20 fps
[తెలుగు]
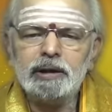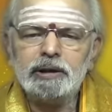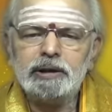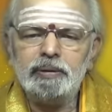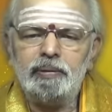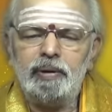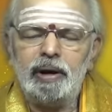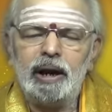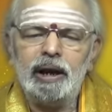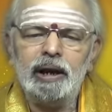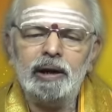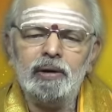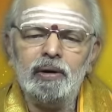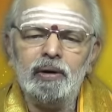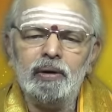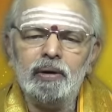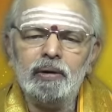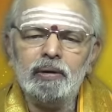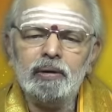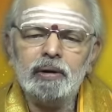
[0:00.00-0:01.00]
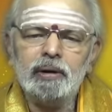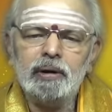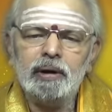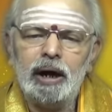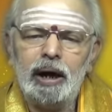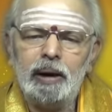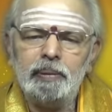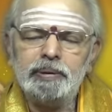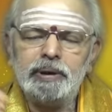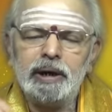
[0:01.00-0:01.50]
శివాలయంలో
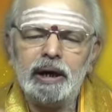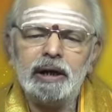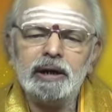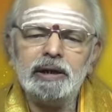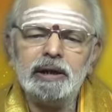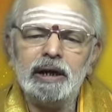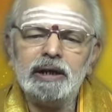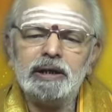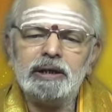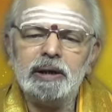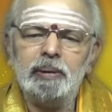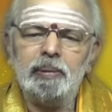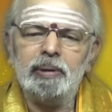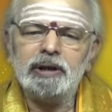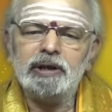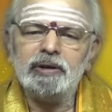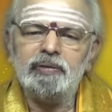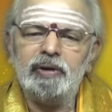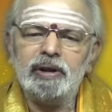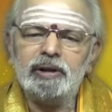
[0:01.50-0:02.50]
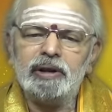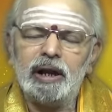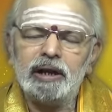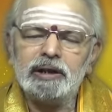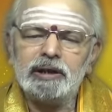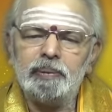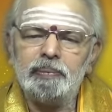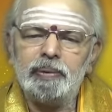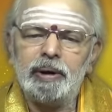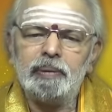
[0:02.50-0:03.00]
అభిషేకం చేస్తే మంచి ఫలితాలు
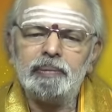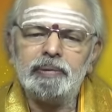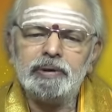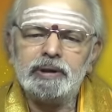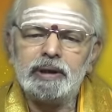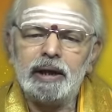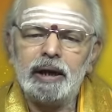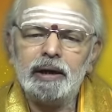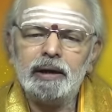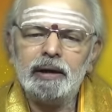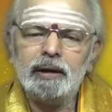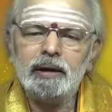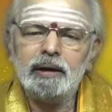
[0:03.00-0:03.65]
సంప్రాప్తిస్తాయి